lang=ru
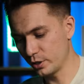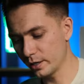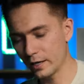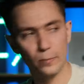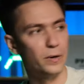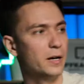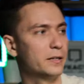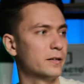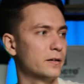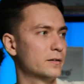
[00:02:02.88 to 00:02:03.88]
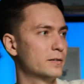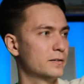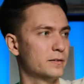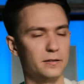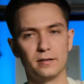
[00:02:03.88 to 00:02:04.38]
4 комплекта,
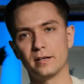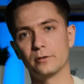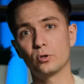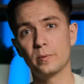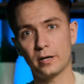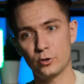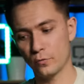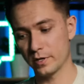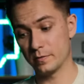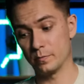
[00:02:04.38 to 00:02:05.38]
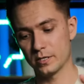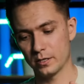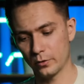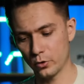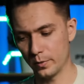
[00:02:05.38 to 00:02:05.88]
которыми я хочу вас
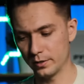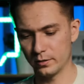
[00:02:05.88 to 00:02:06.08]
познакомить